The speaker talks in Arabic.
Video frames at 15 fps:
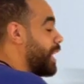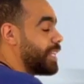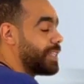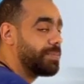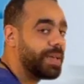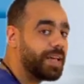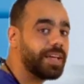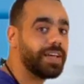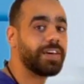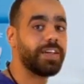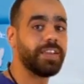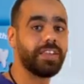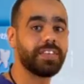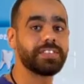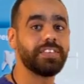بعد ما
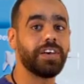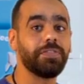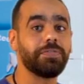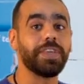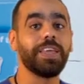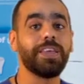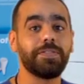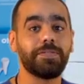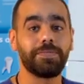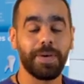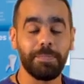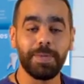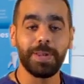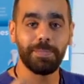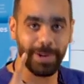خلصنا في
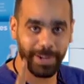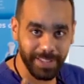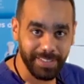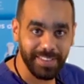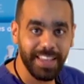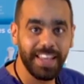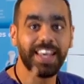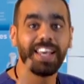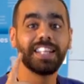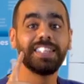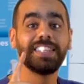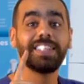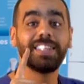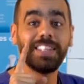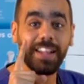فم المريض
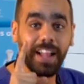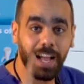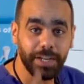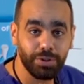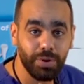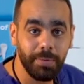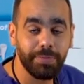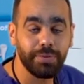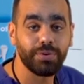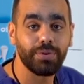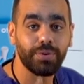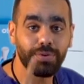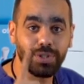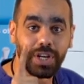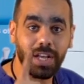الحشوة المفروض
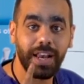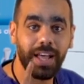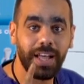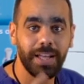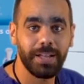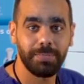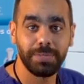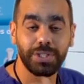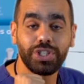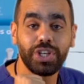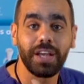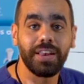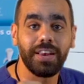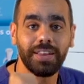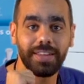تكون شكلها
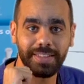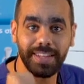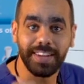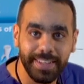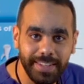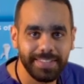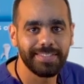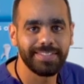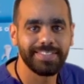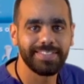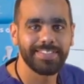بالشكل ده